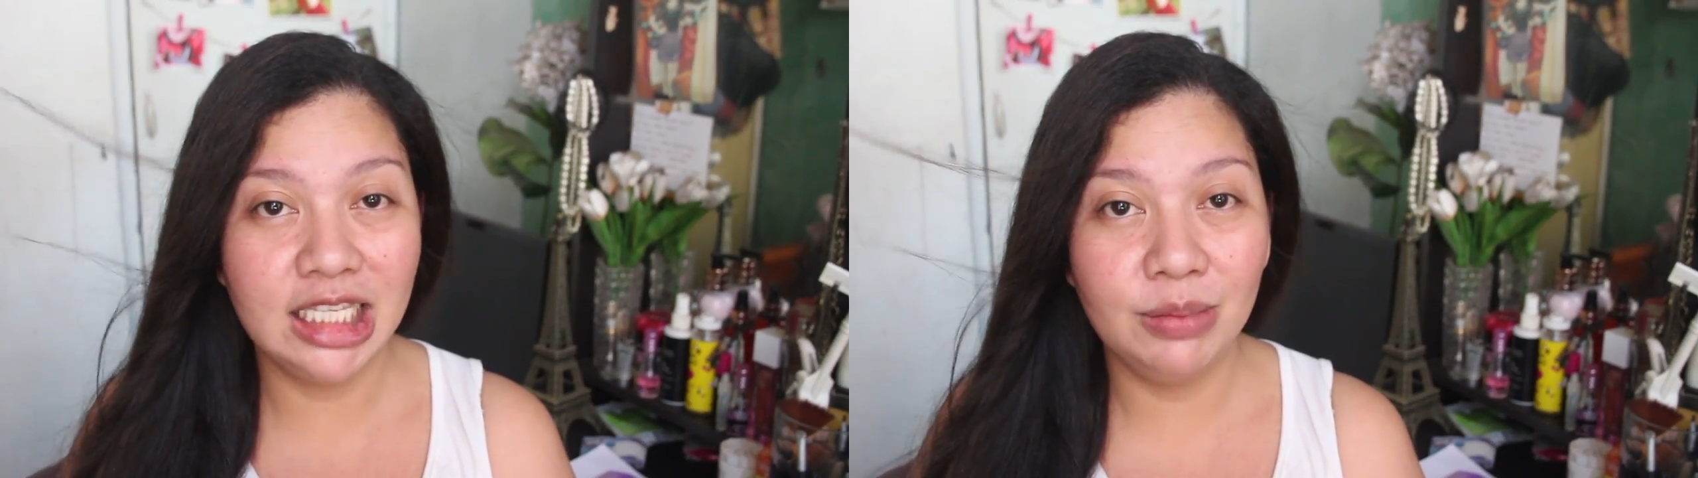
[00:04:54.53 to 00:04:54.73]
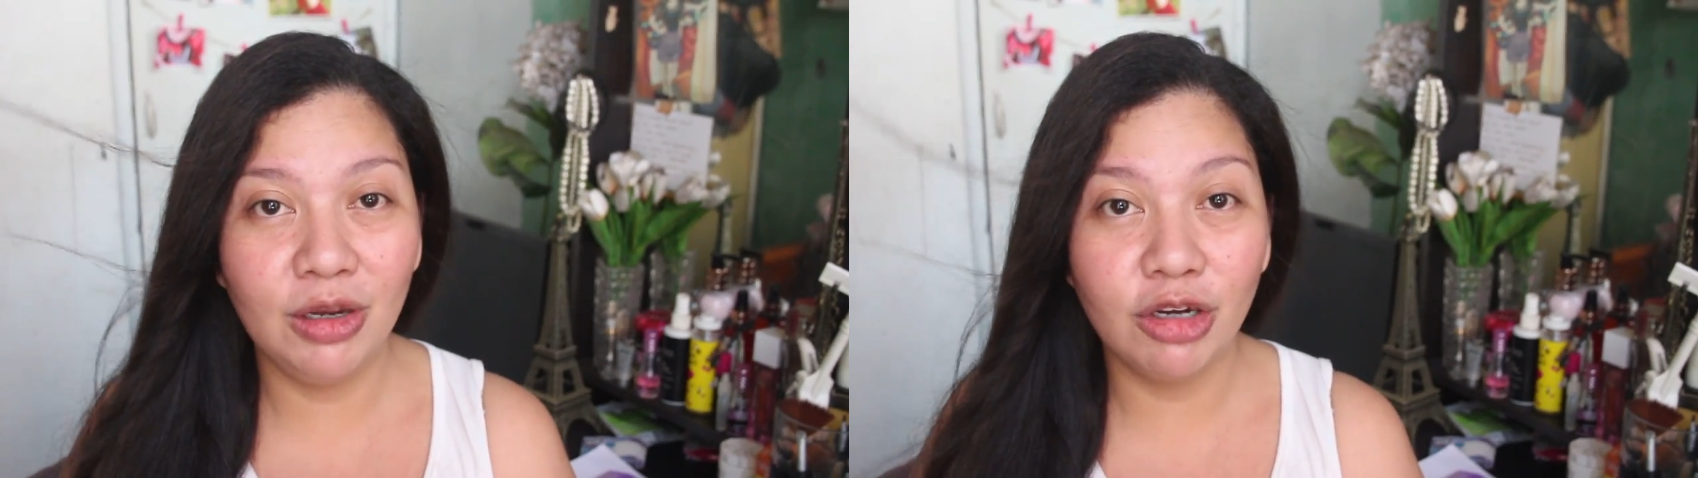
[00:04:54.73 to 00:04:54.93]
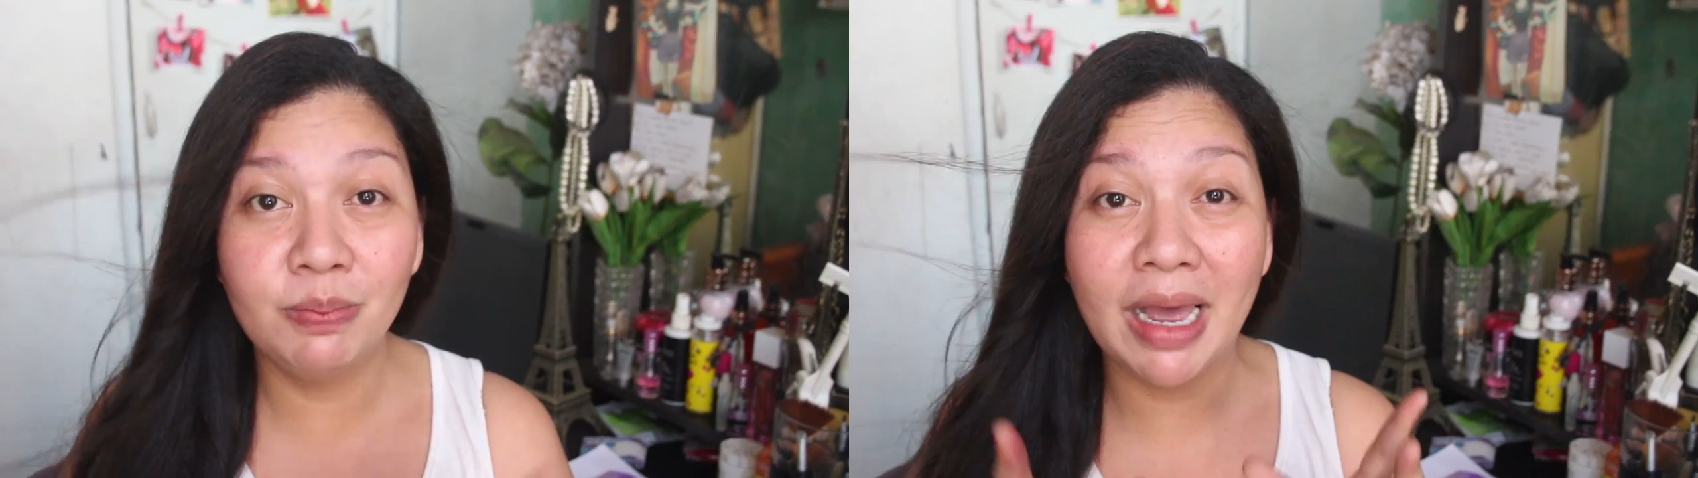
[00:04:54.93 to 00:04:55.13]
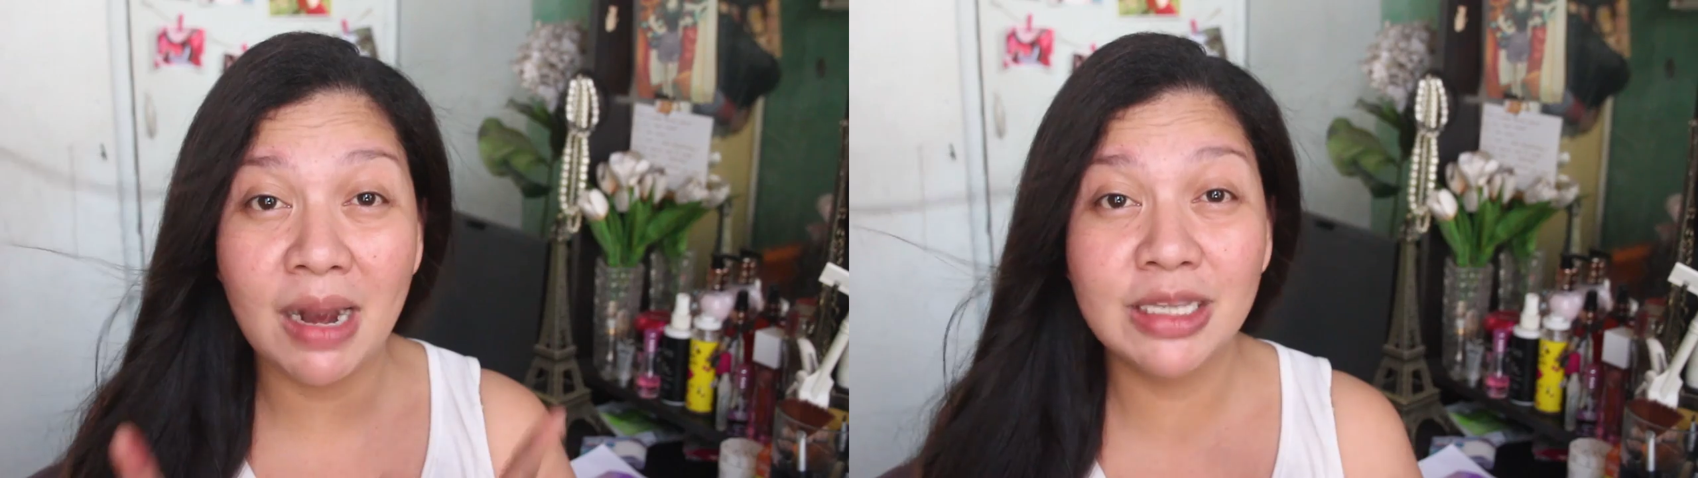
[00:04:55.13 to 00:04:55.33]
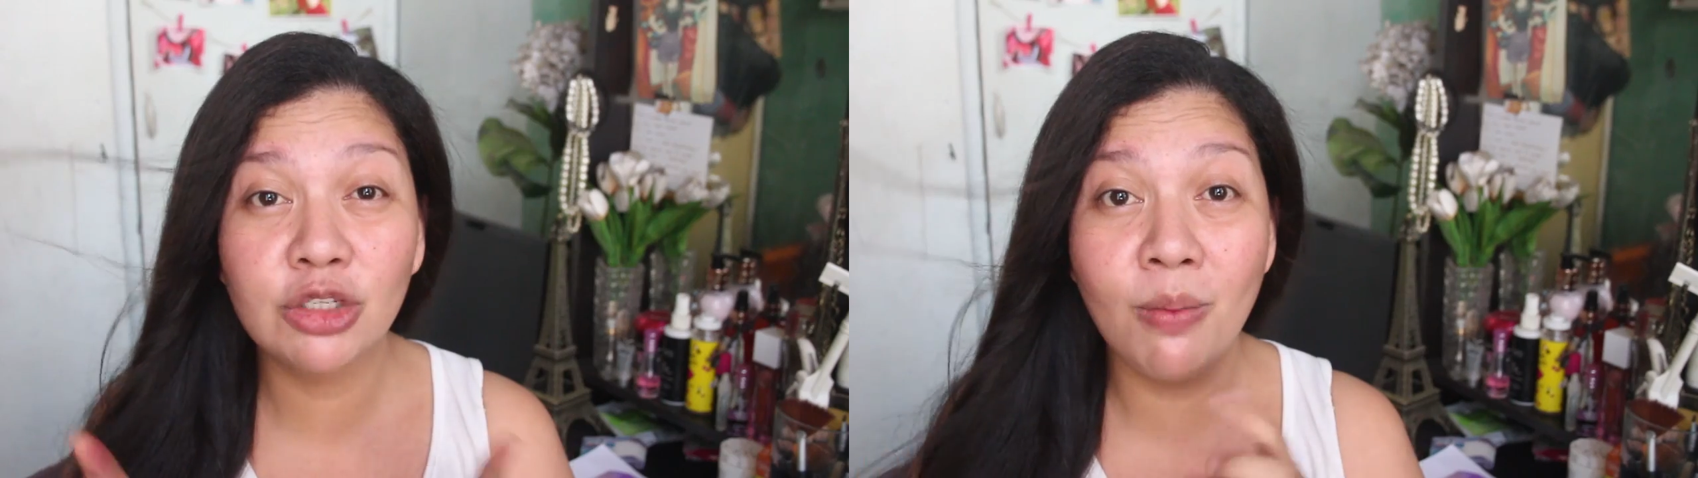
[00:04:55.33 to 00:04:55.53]
It's because
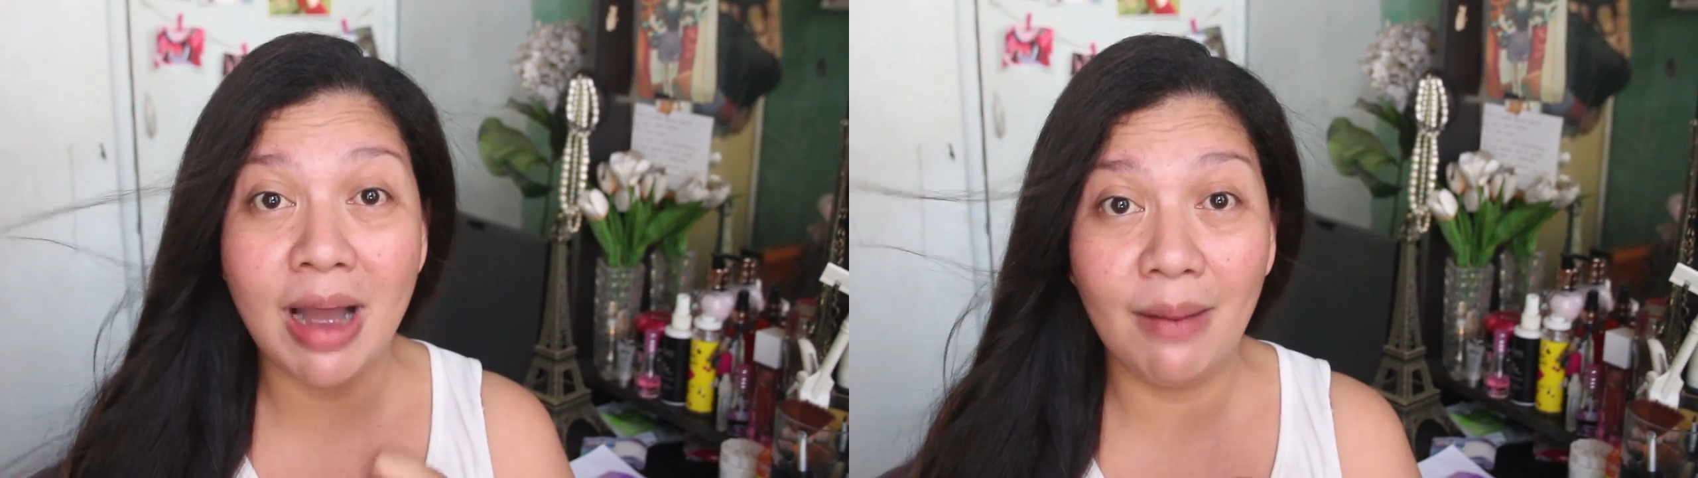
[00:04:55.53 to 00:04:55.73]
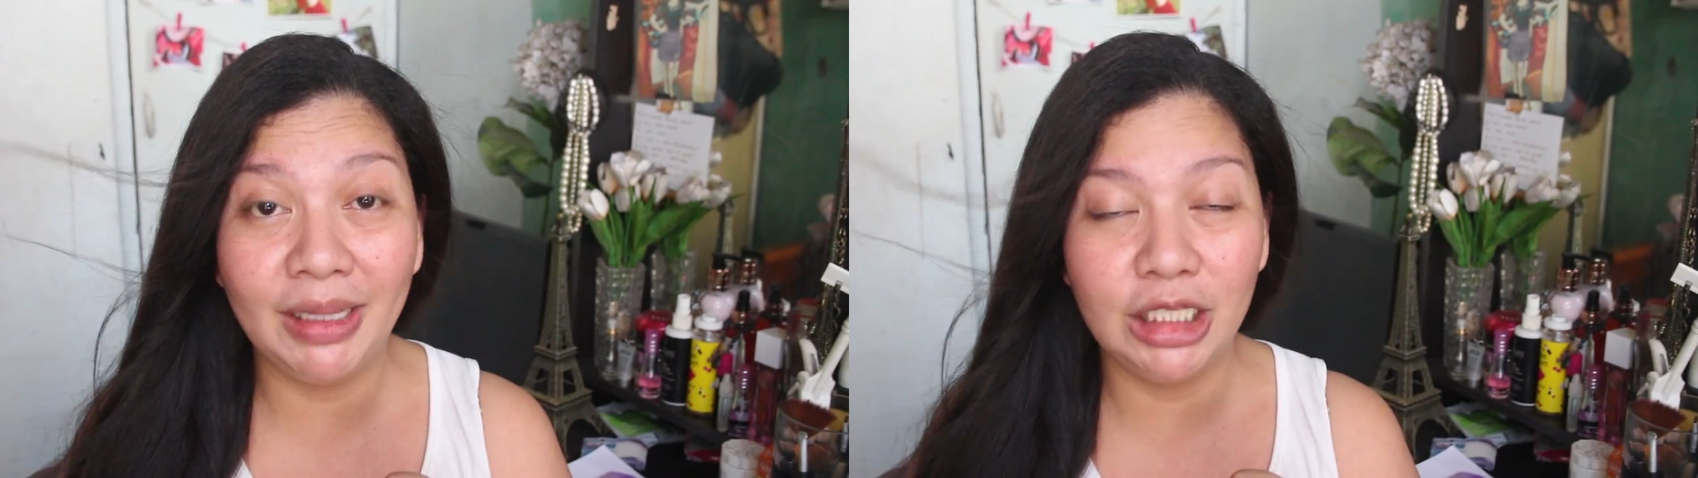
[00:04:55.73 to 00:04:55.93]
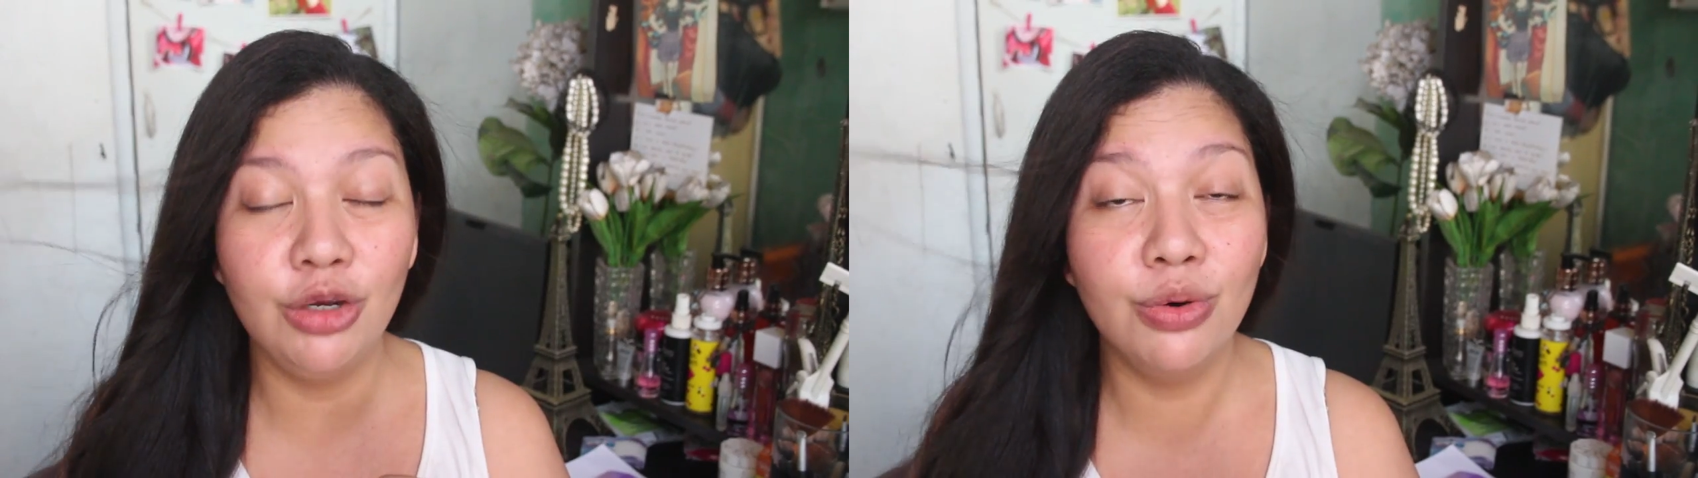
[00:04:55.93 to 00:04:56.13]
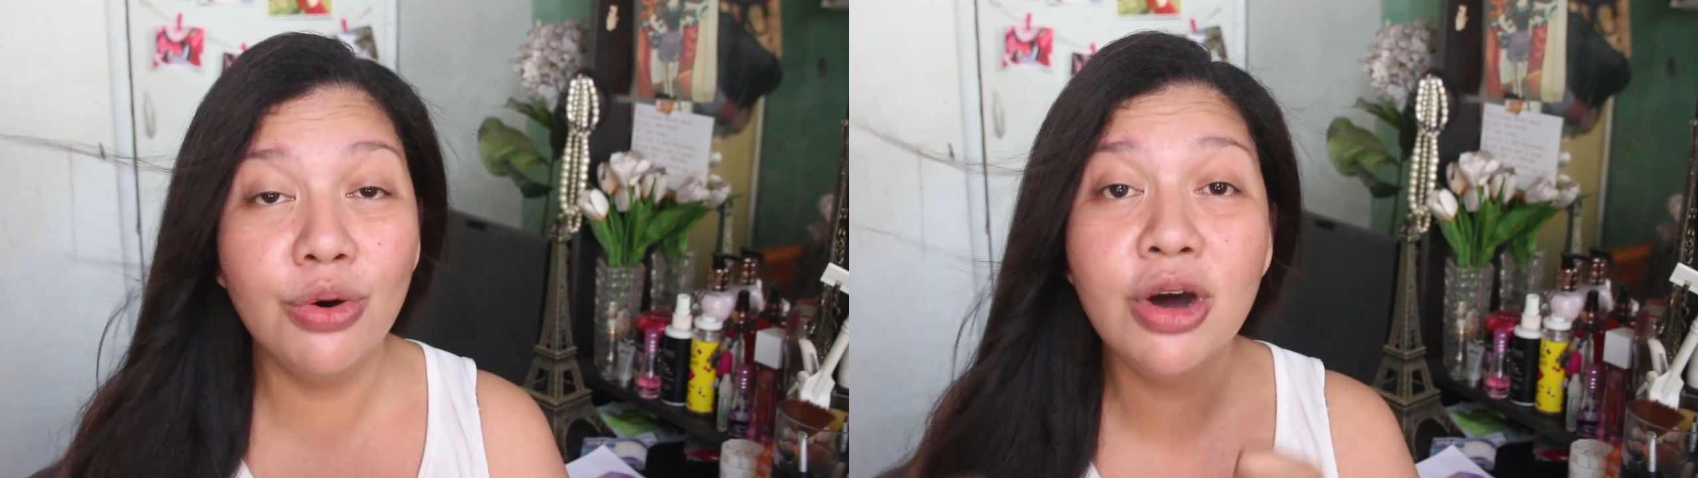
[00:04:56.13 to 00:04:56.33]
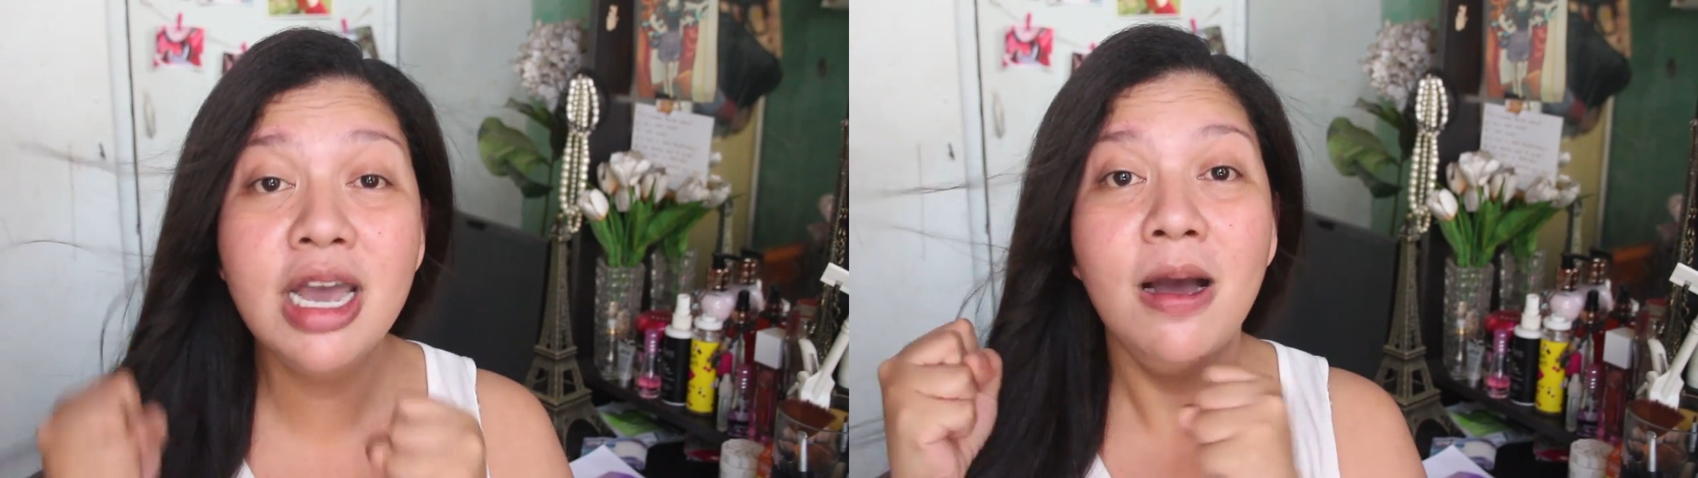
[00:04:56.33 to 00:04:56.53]
para mas kumapit
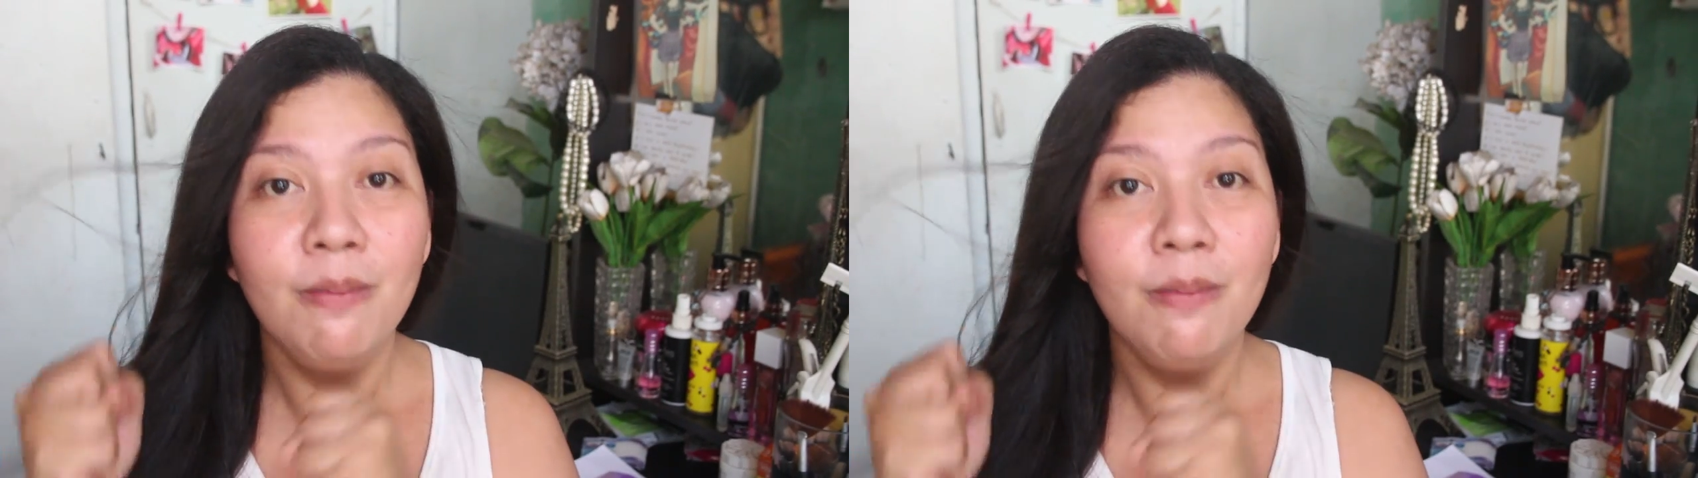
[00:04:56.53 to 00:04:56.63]
yung